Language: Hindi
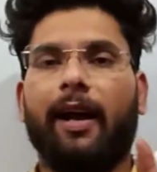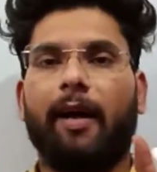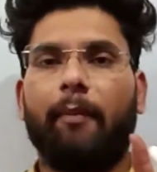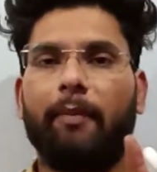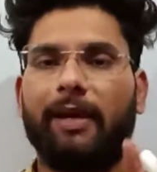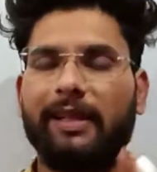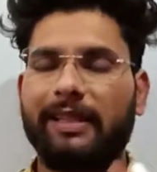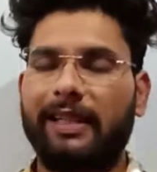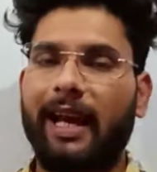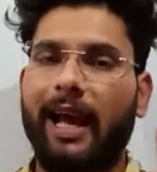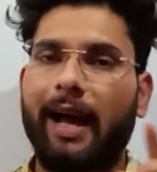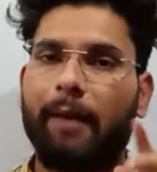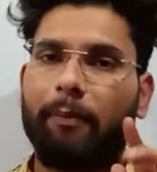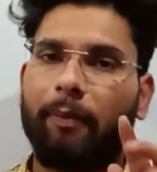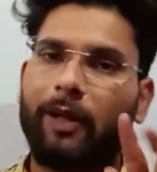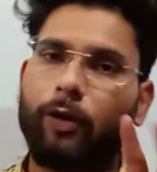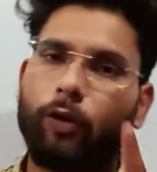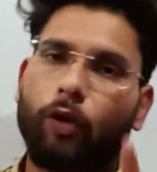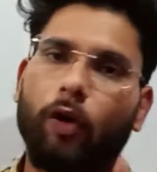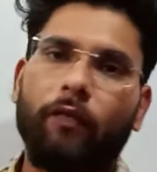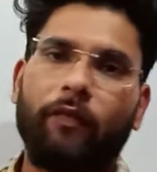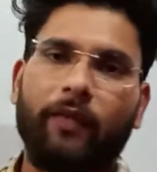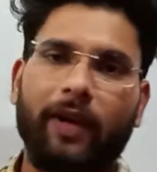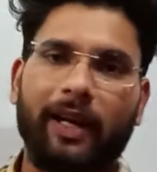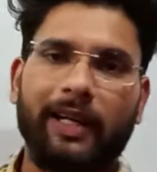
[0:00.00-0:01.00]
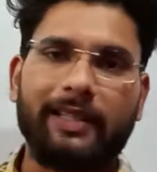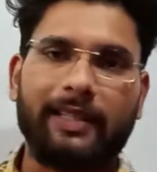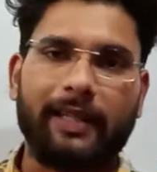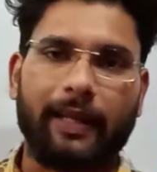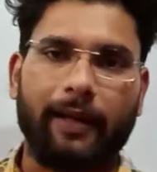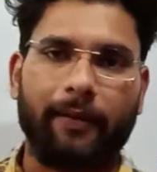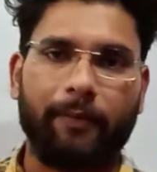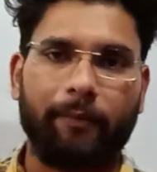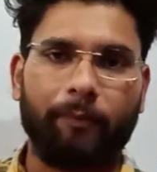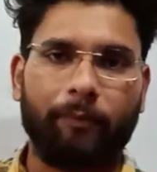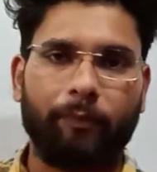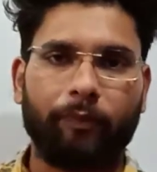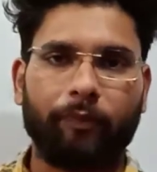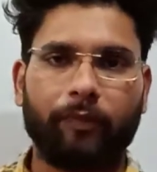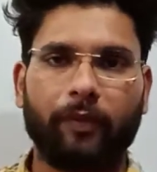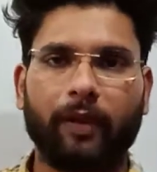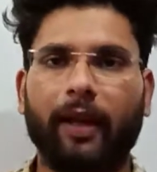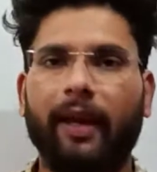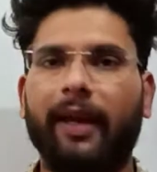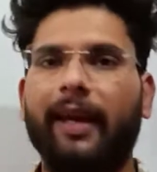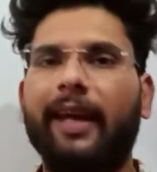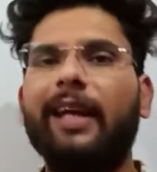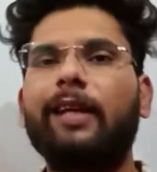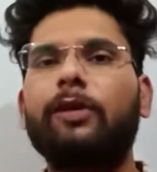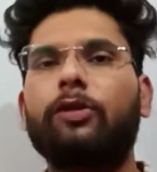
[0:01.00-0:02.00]
बच्चे आपके दो फ्रेंड्स हैं
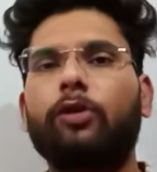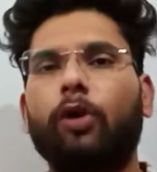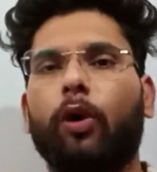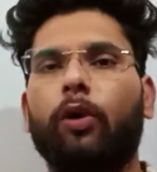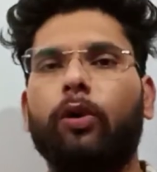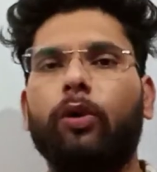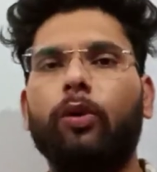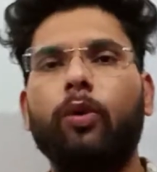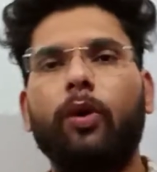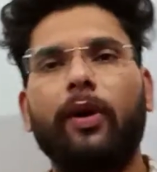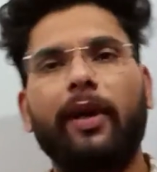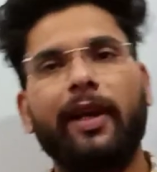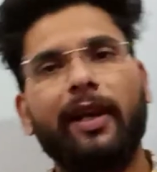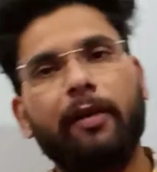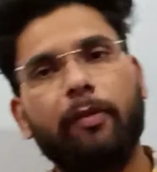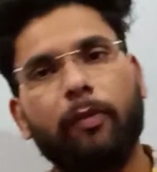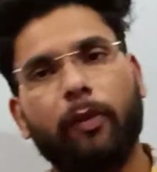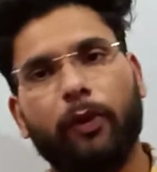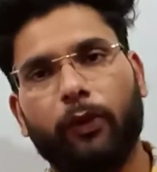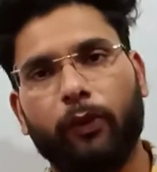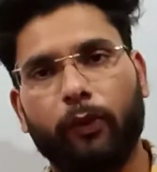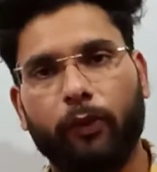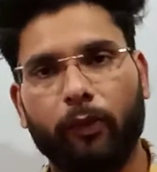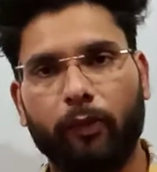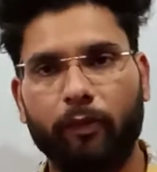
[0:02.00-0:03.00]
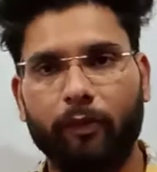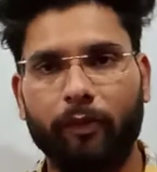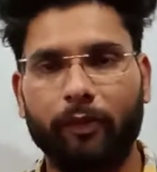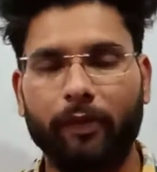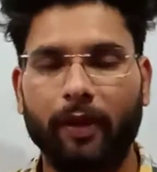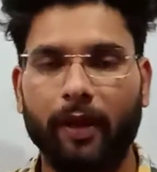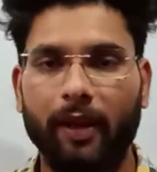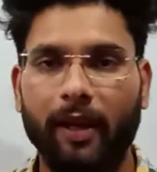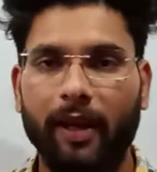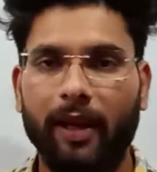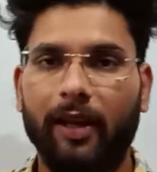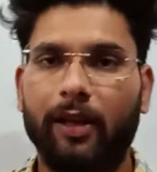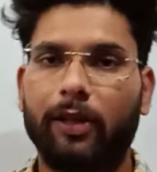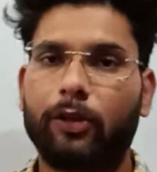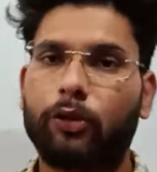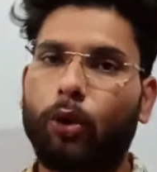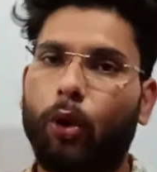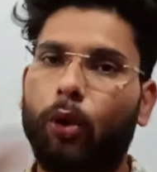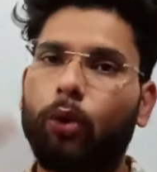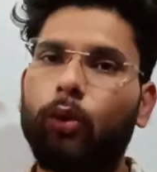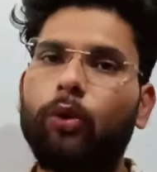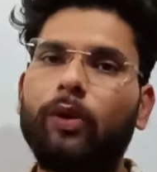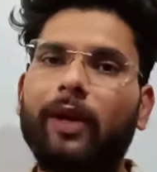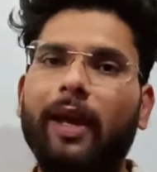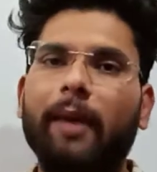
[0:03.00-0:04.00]
एक सोनू और एक मोनू
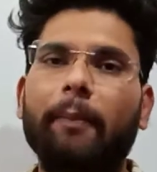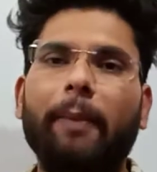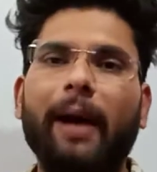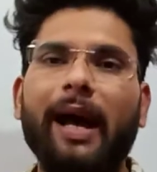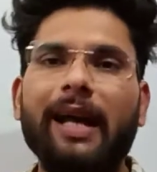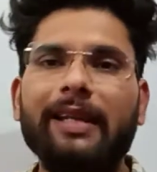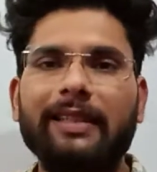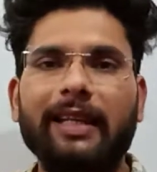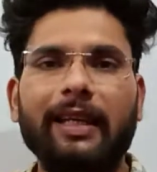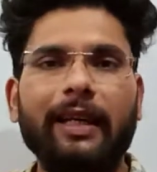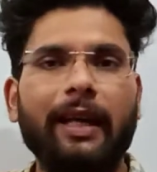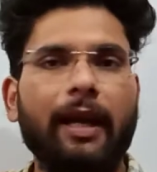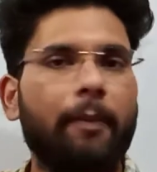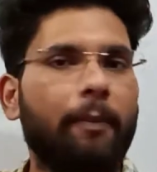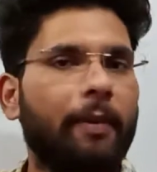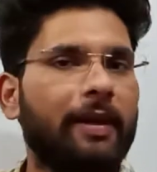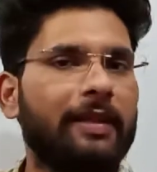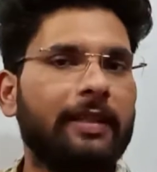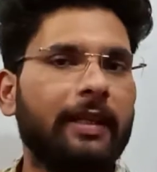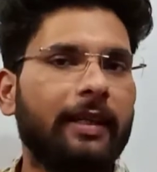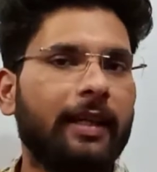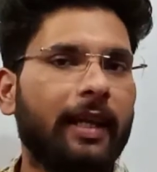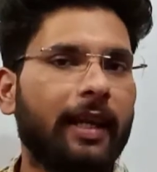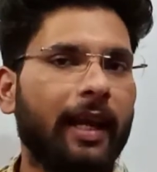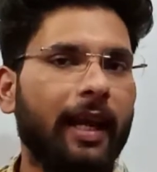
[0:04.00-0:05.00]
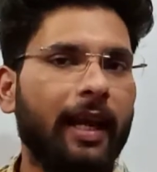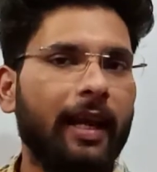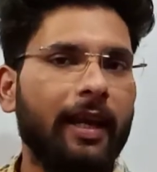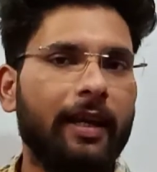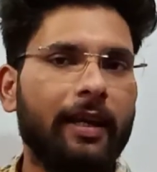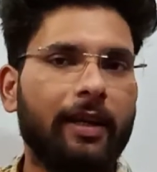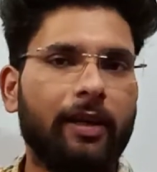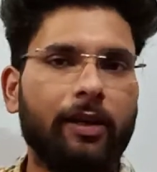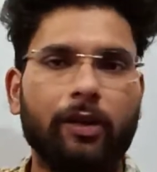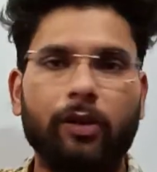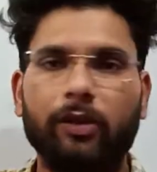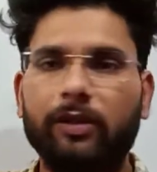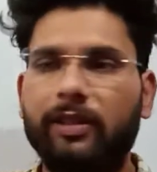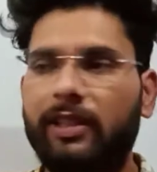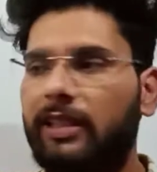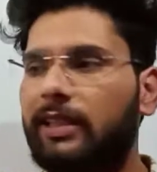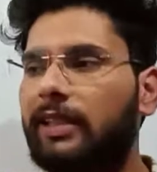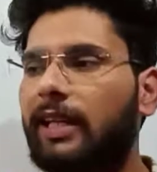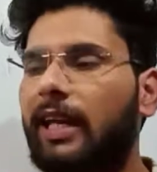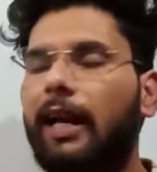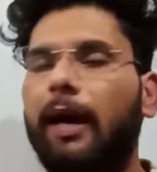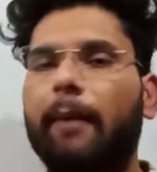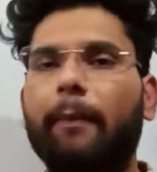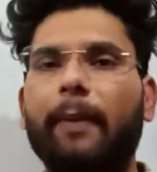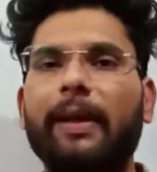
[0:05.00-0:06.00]
सोनू के पास एक कैपेसिटर है
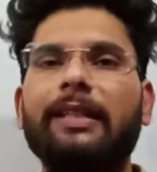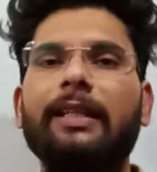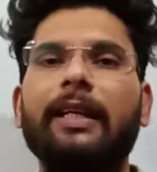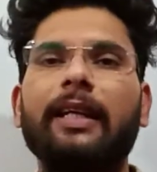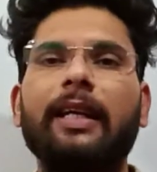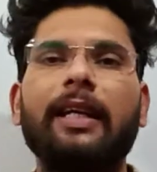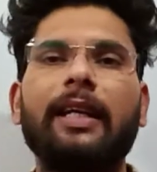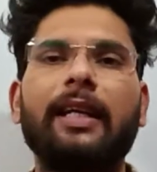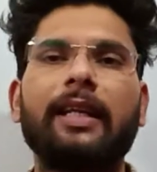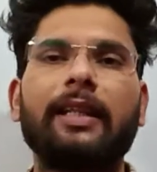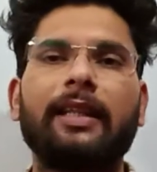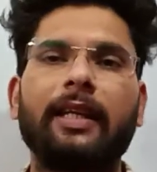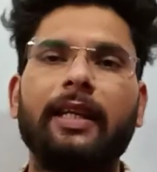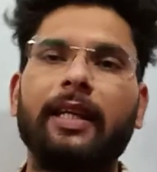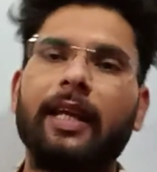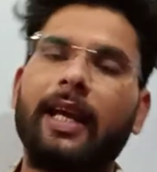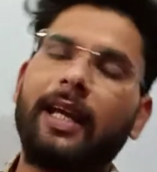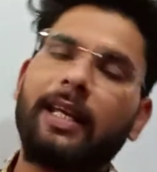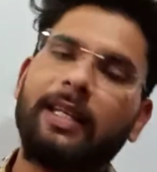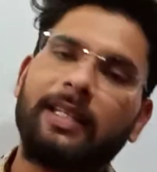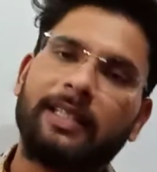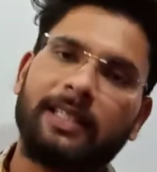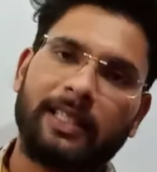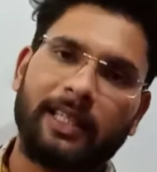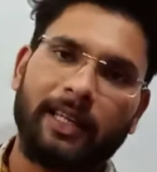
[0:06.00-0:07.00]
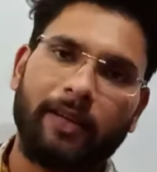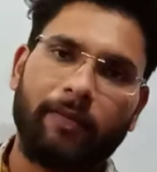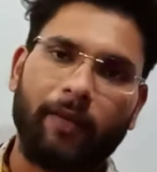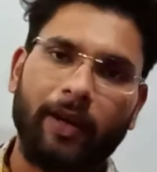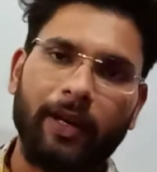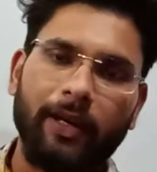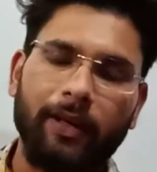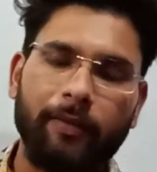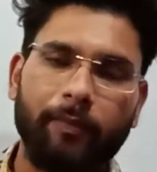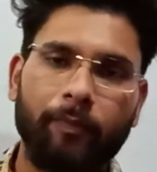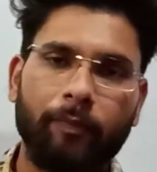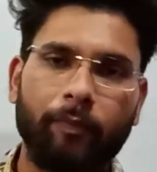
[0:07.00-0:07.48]
जिसकी कैपेसिटी कितनी है सी वन